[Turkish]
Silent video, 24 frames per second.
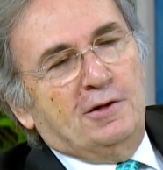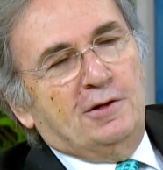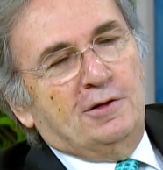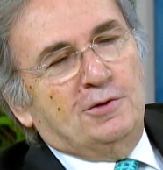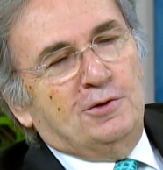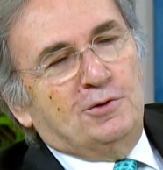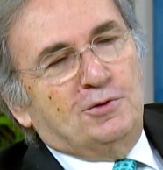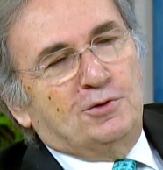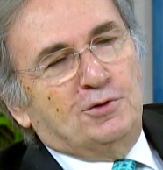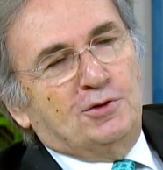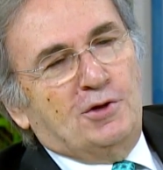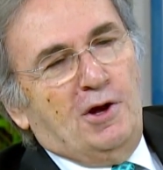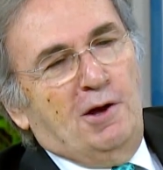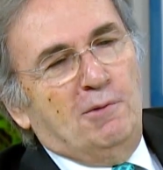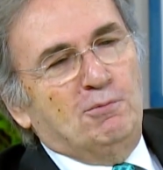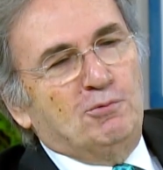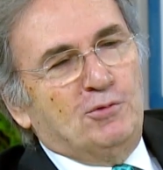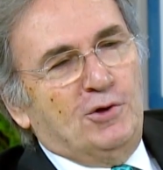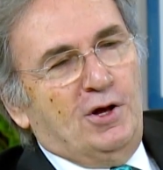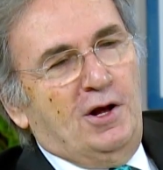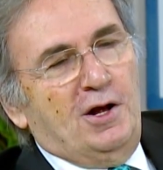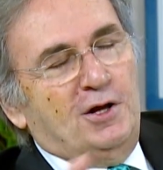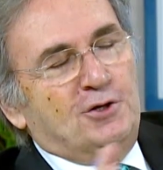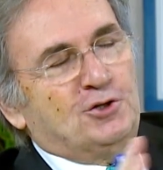E, tam
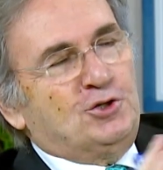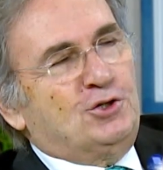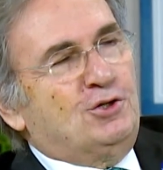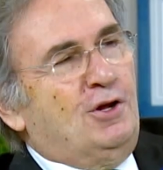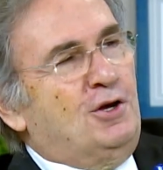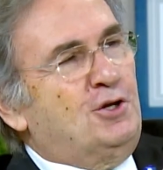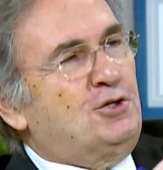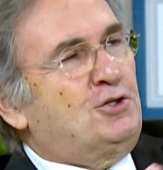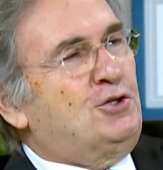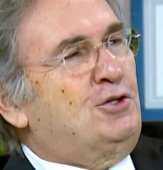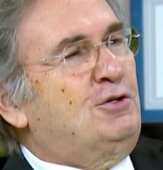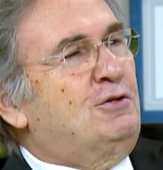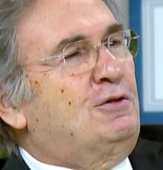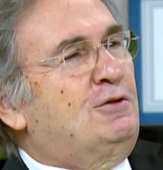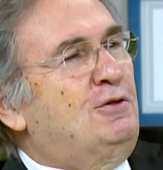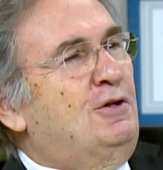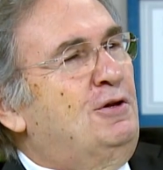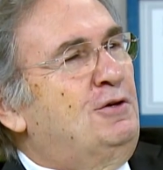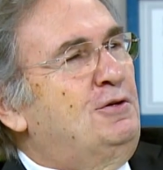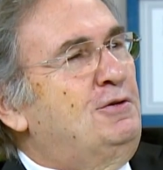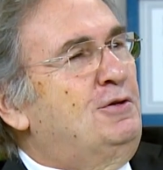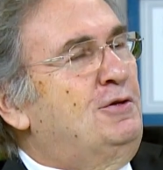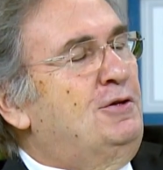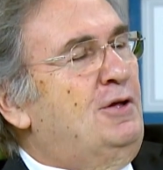
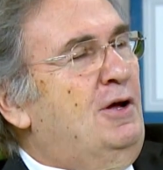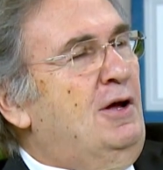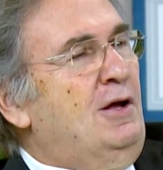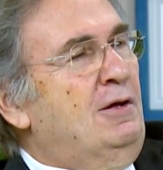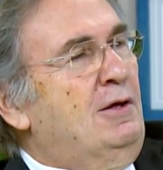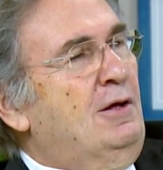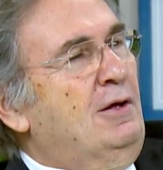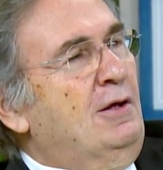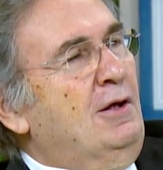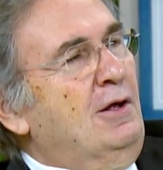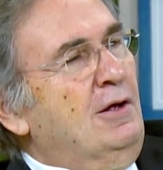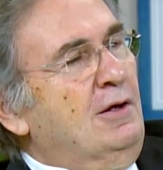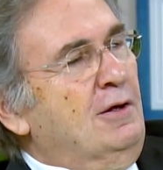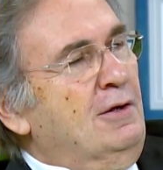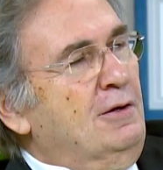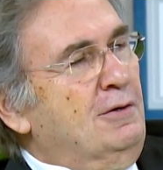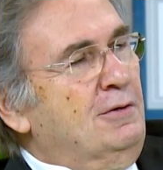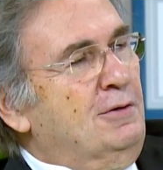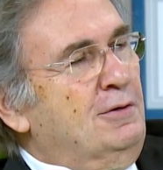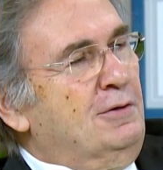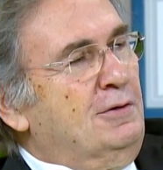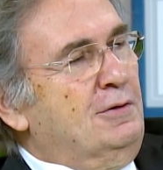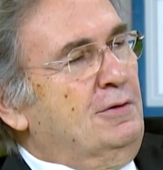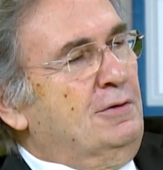karşılaştıklarında
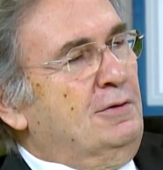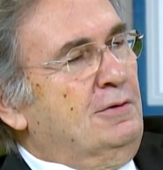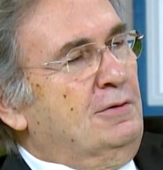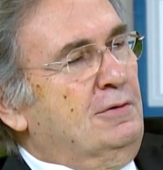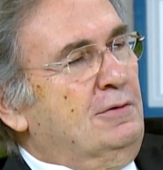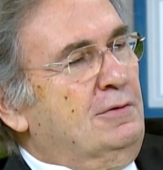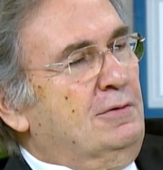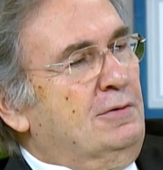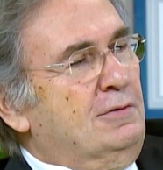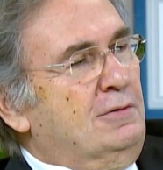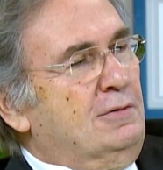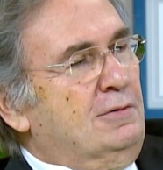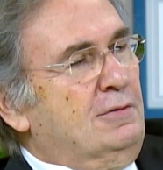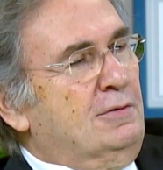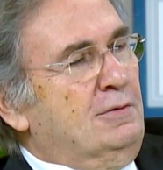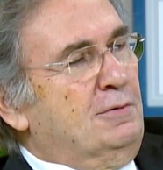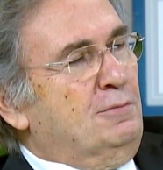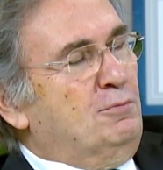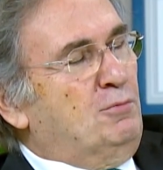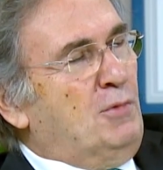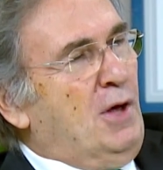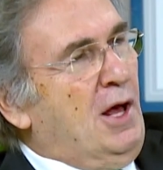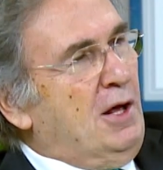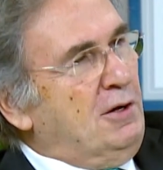e,
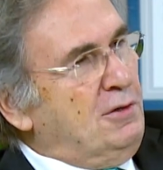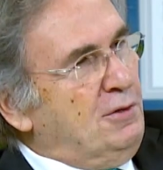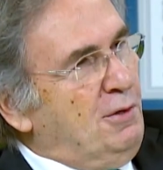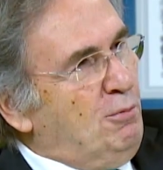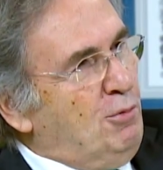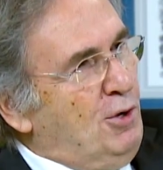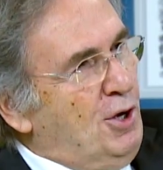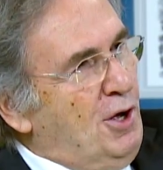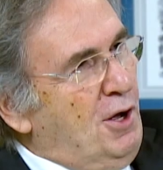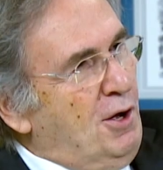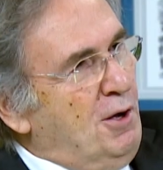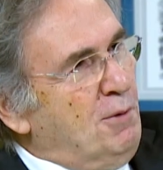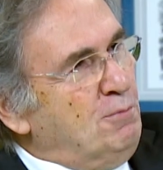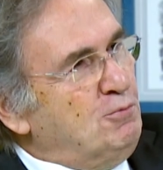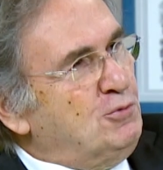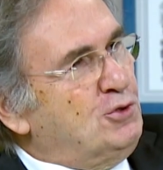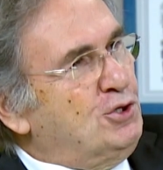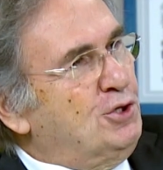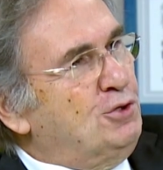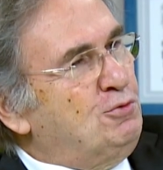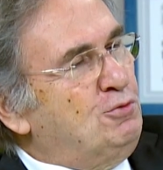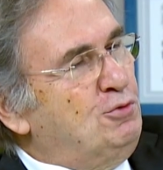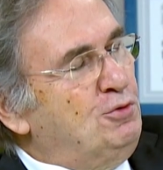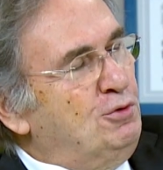merhaba
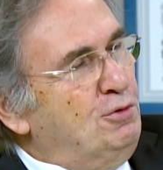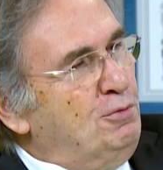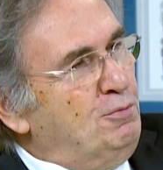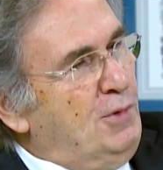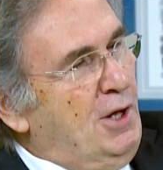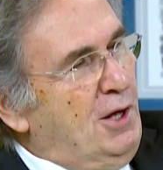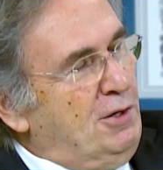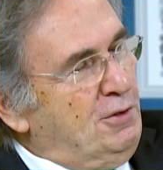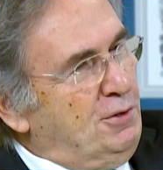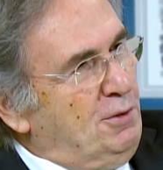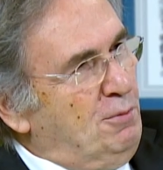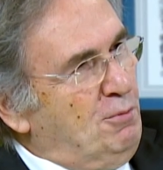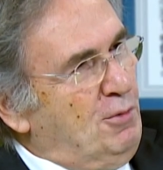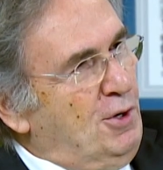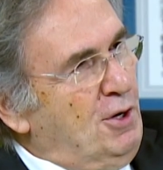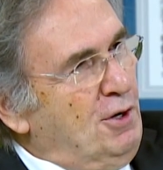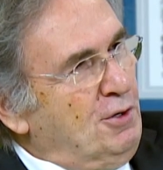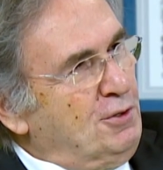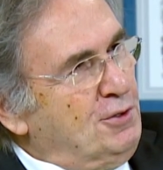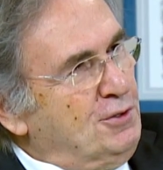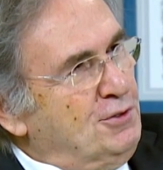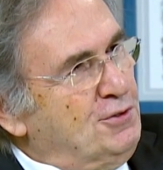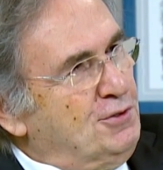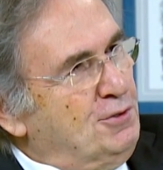amca diyor,
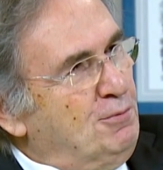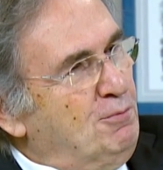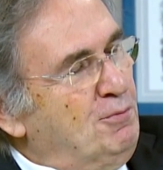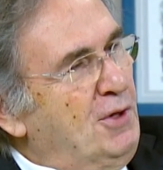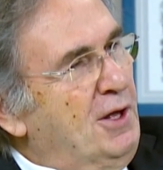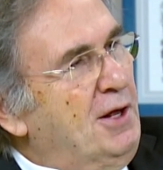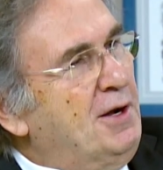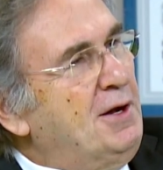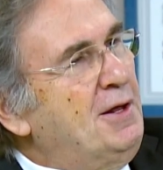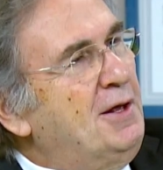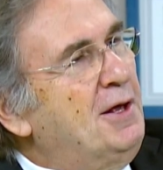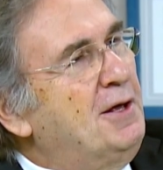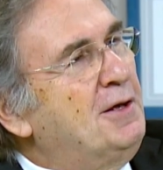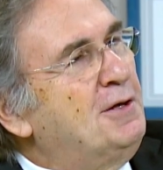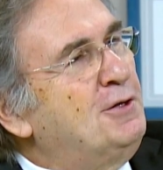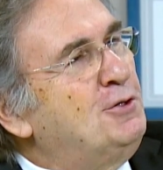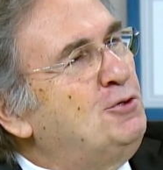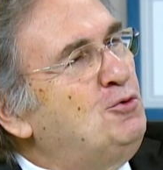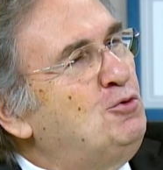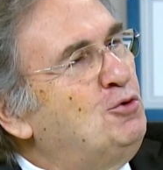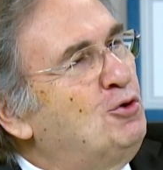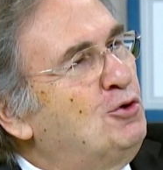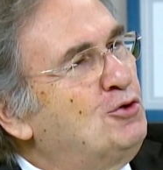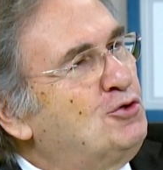merhaba kızım nereye
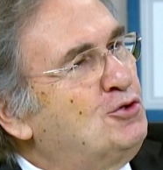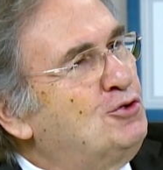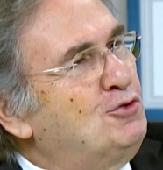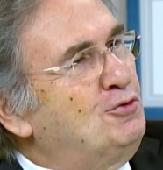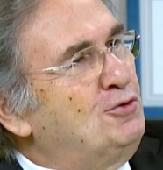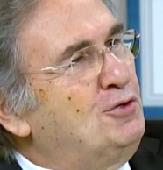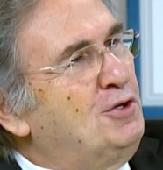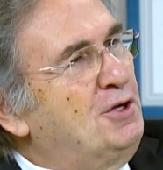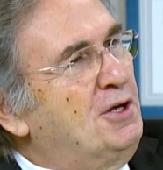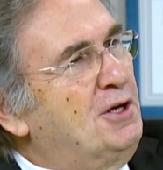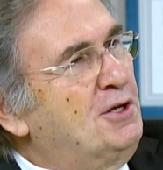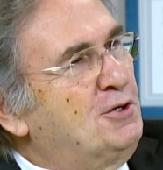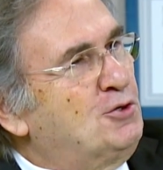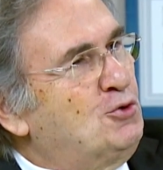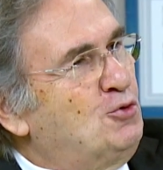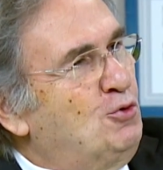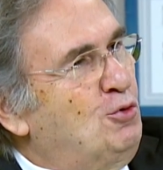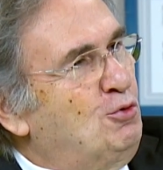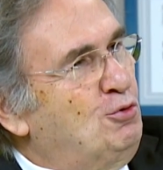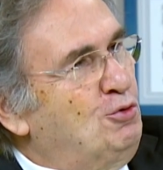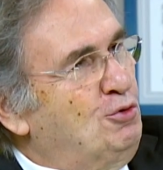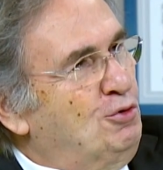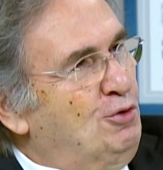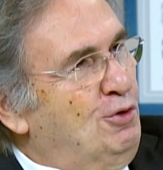gidiyorsun diye
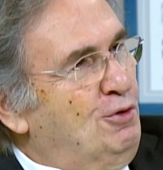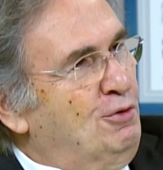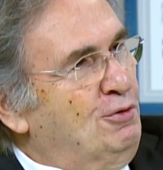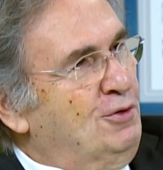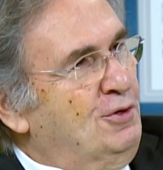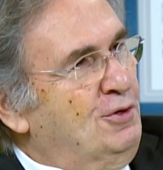soruyor.